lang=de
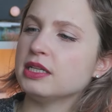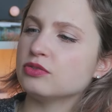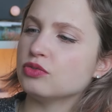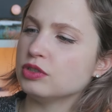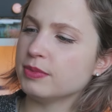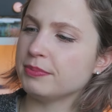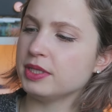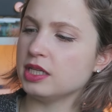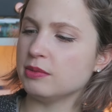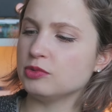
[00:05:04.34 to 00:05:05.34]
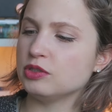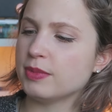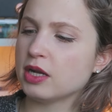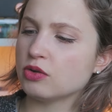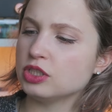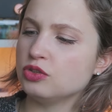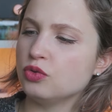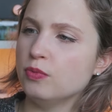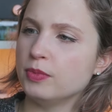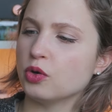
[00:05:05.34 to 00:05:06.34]
man das ruhig mal mitnehmen. Und ich mag auch die
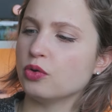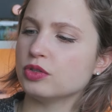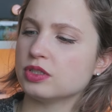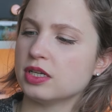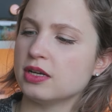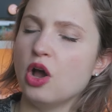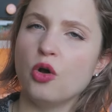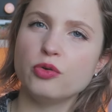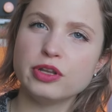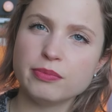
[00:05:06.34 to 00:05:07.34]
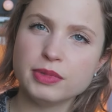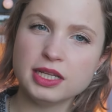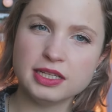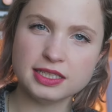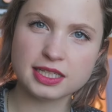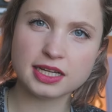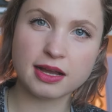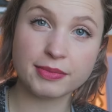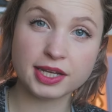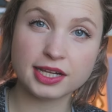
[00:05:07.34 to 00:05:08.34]
Tubengröße. 100 Milliliter
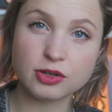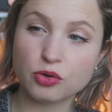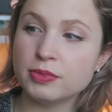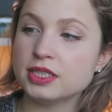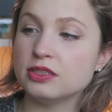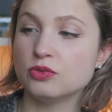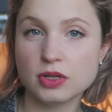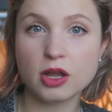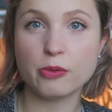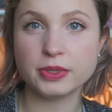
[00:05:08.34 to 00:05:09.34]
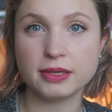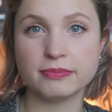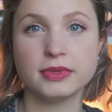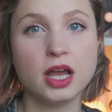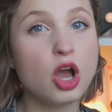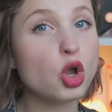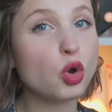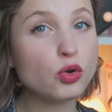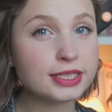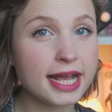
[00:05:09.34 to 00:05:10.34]
kann man halt auch mit in Urlaub nehmen.
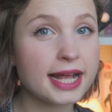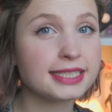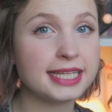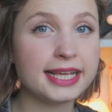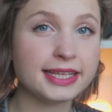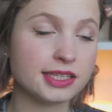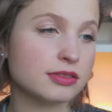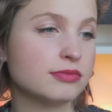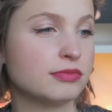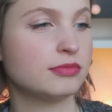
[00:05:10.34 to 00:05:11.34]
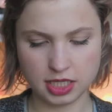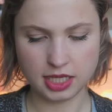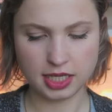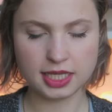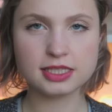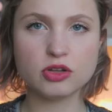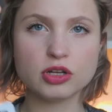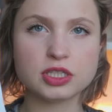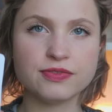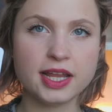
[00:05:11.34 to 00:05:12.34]
Großartig! Hier sind
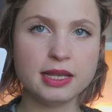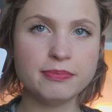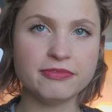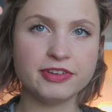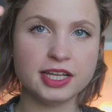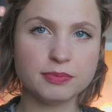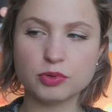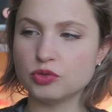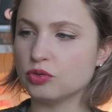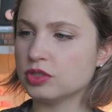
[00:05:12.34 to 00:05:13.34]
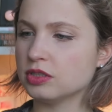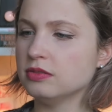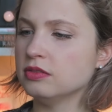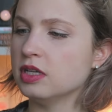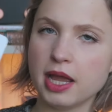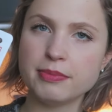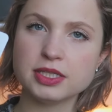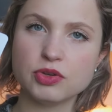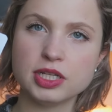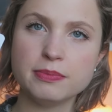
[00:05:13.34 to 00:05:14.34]
noch zwei Lippenpflegeprodukte.
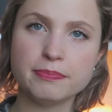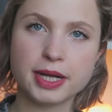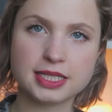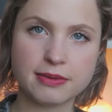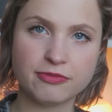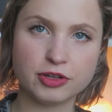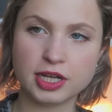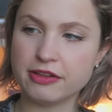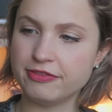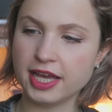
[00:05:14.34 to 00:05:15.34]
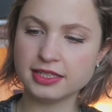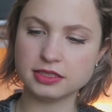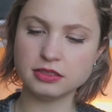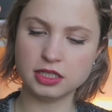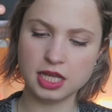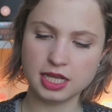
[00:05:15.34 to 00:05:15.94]
Einmal so ein Lippenbalsam von Alverde.